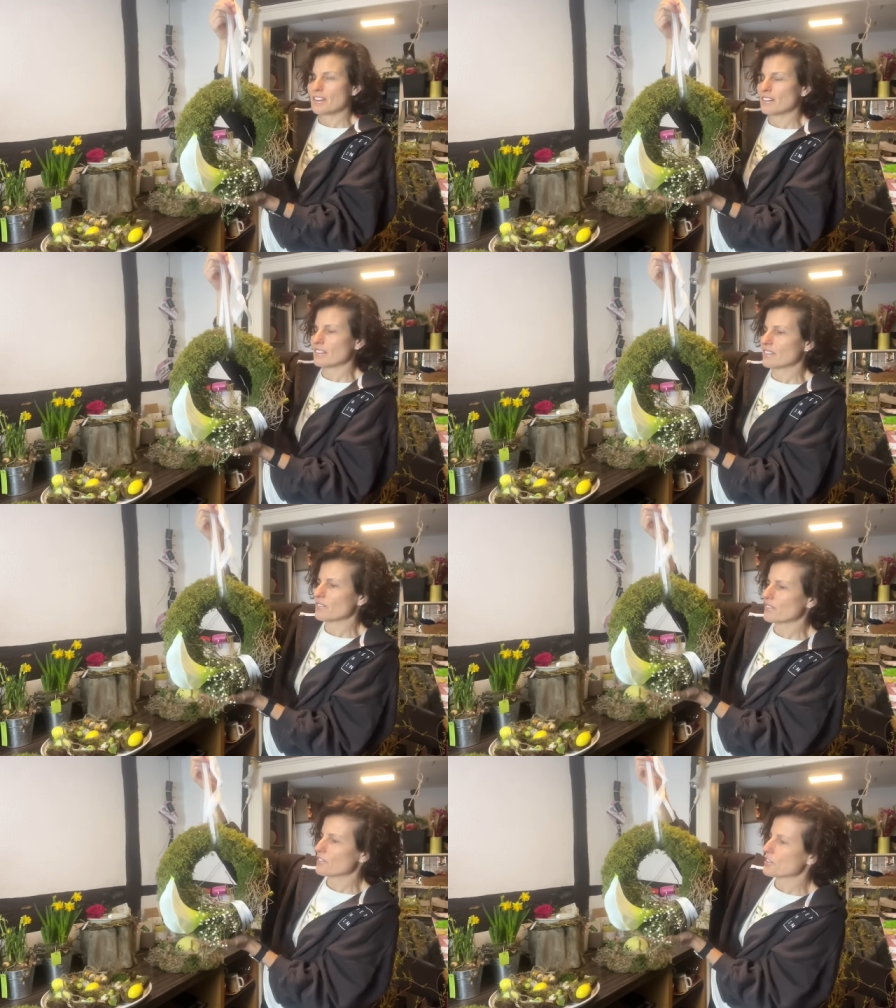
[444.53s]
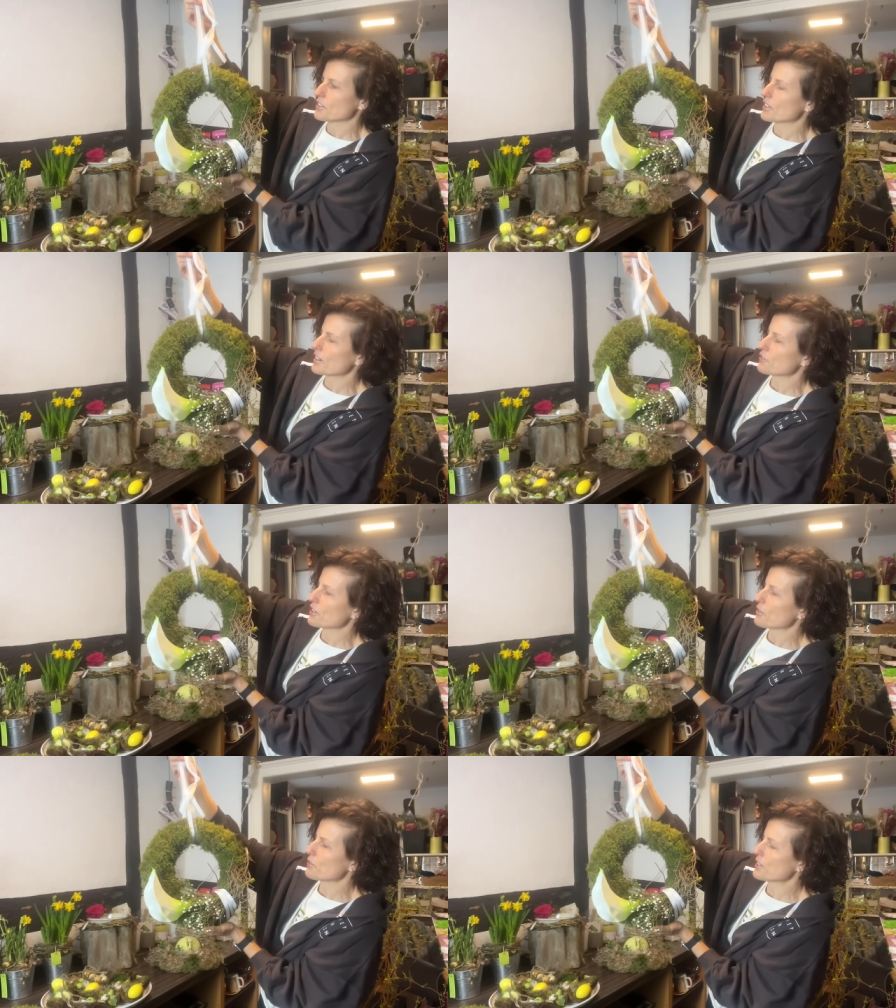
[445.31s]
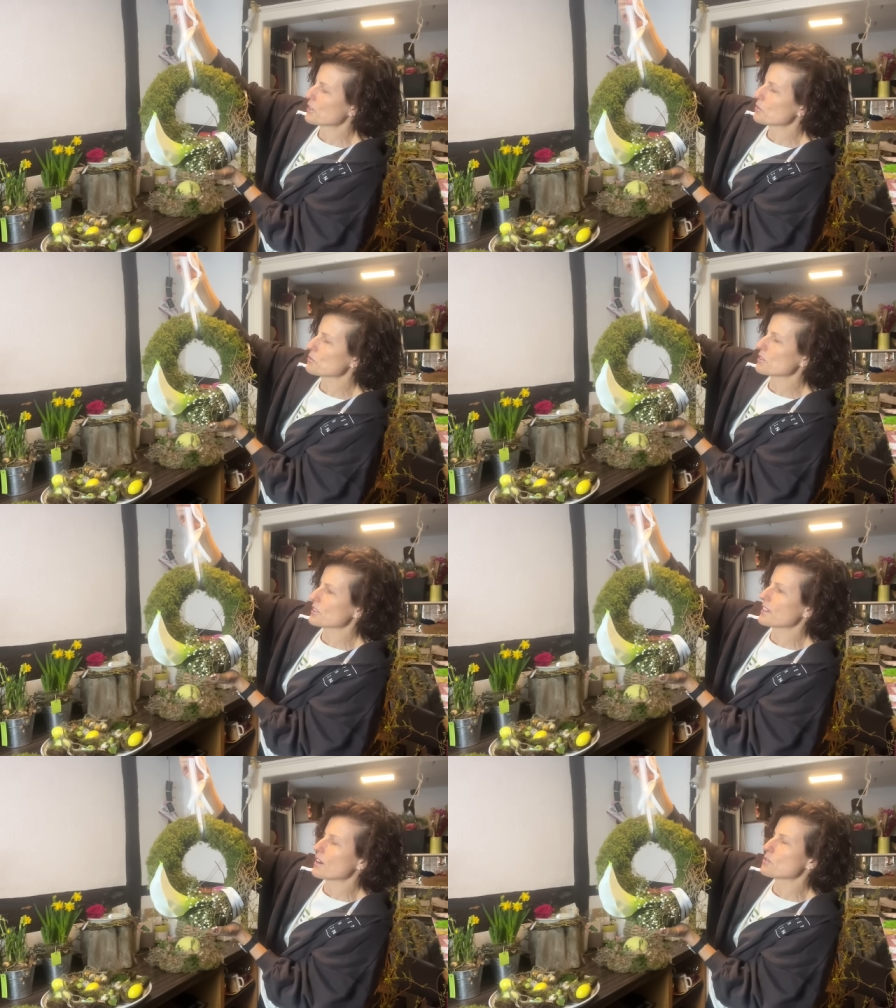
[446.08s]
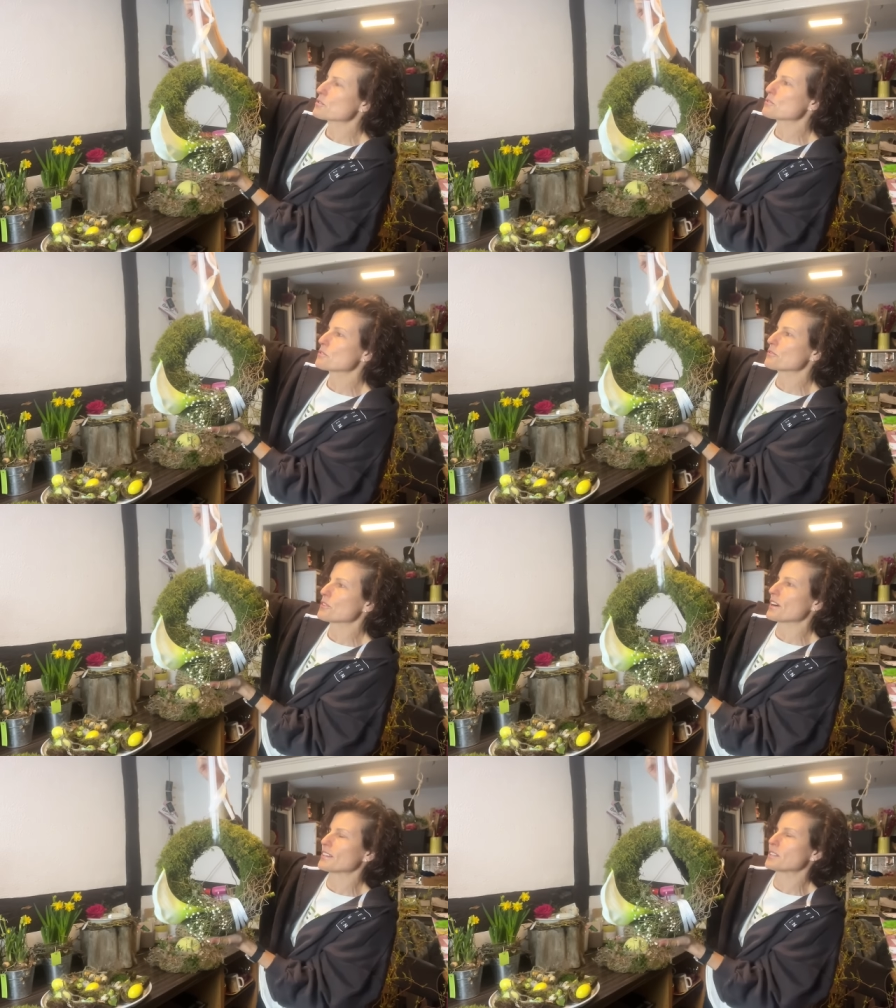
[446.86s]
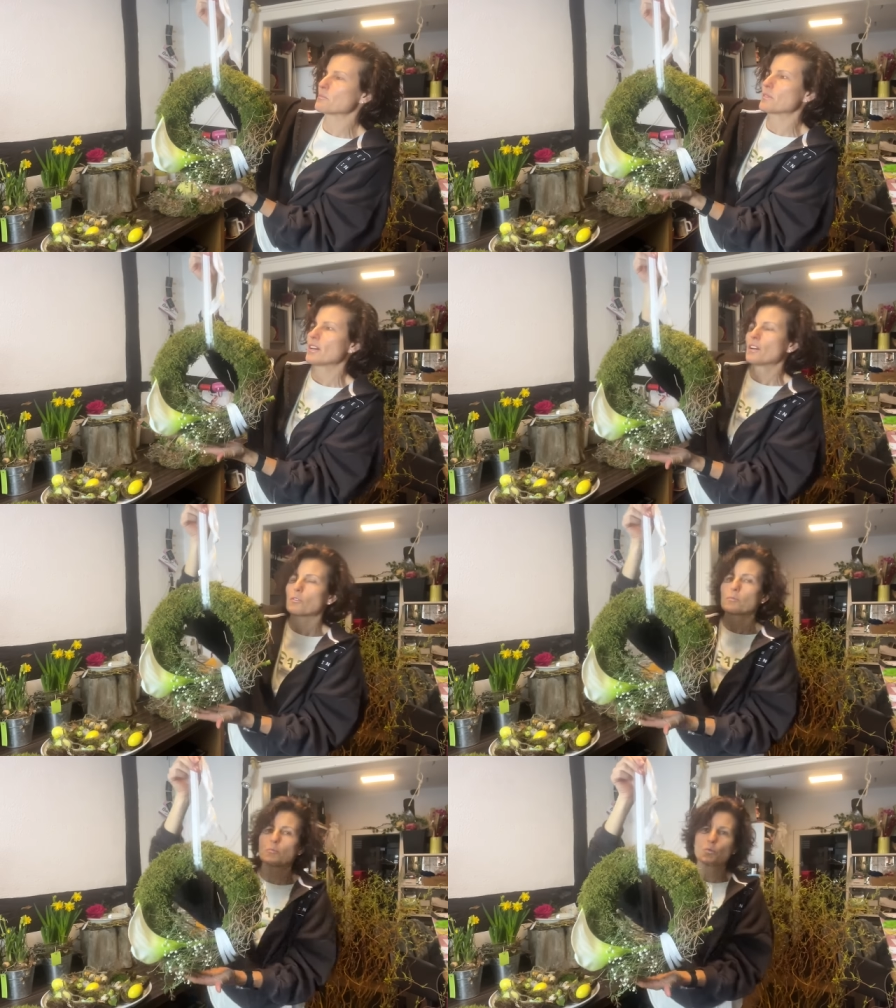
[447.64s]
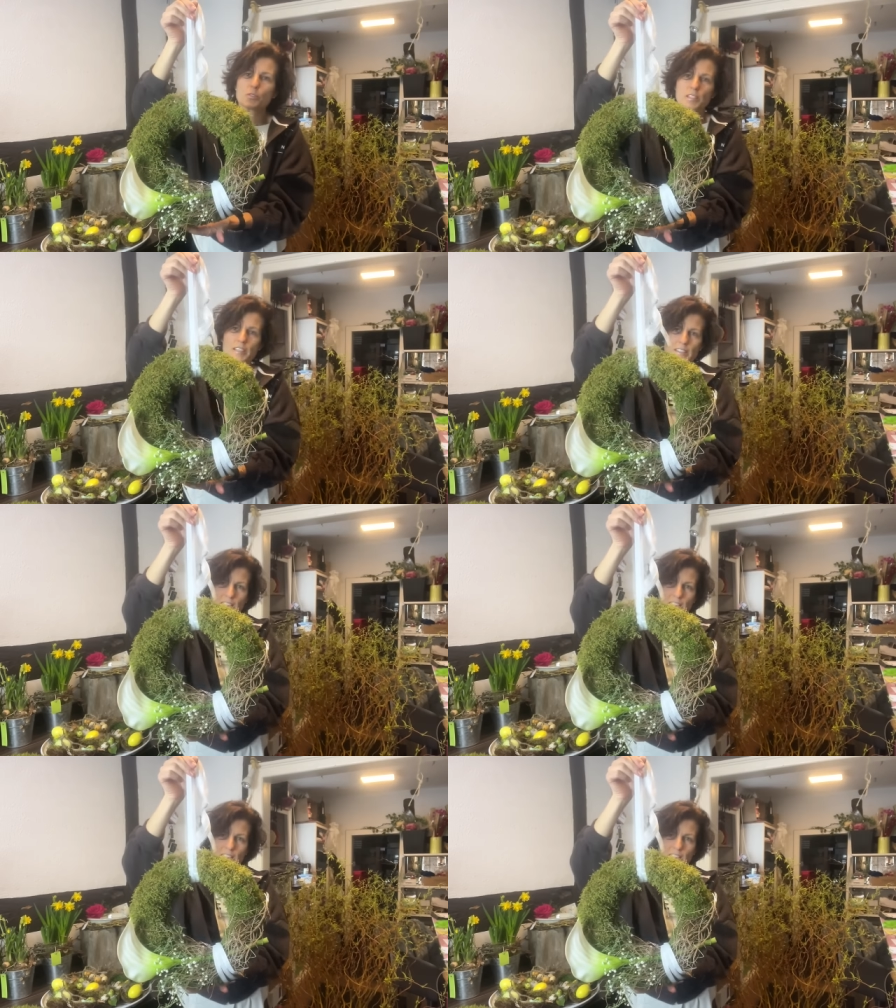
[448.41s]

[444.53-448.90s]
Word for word: ähm, vor, vor, auf einer dunklen Haustür vor allem und Moos hält